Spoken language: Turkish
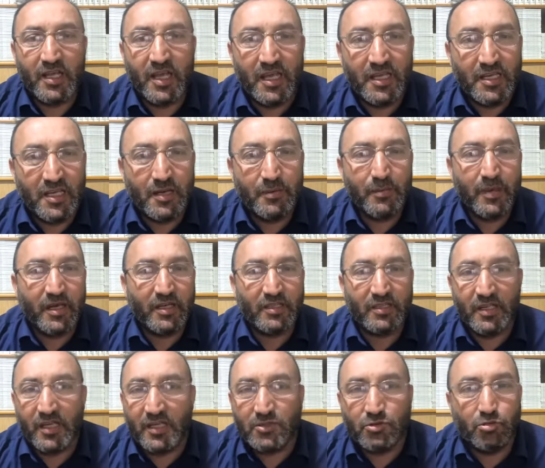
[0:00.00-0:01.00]

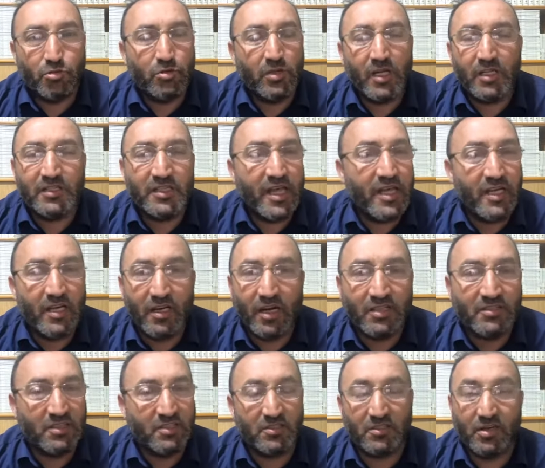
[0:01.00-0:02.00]
yemekte, suda değil
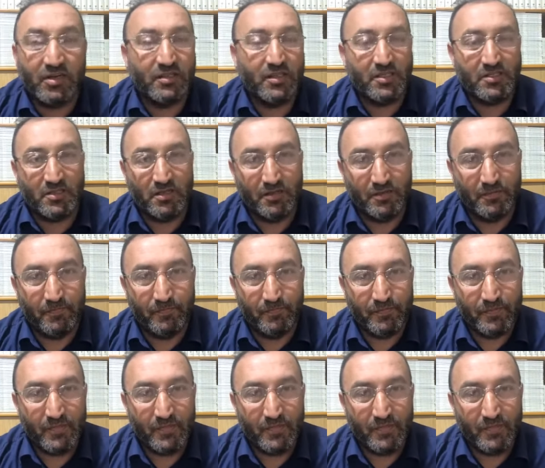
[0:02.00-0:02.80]
aziz kardeşlerim.